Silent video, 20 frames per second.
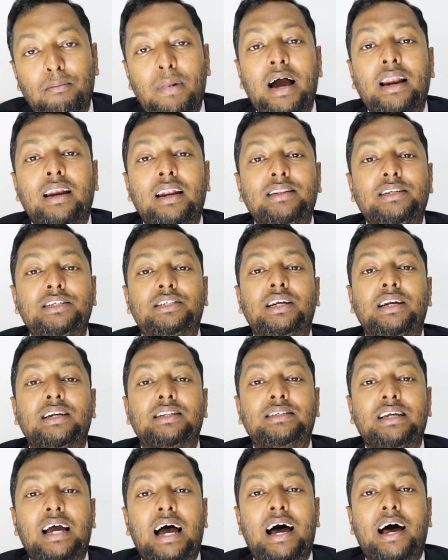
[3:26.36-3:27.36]
বাংলাদেশের
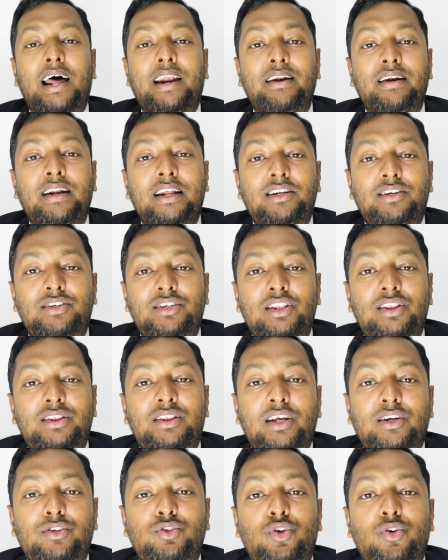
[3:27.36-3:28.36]
যার
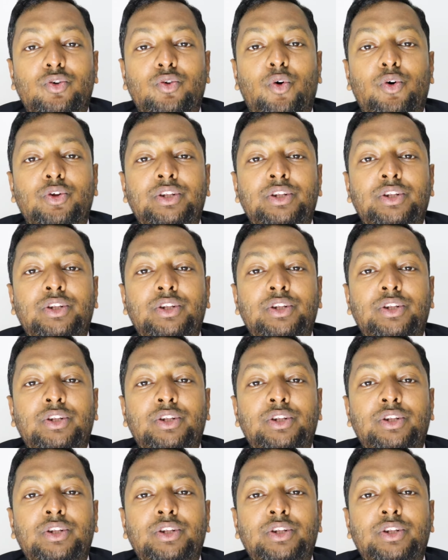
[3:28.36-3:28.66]
নেতৃত্বের জন্য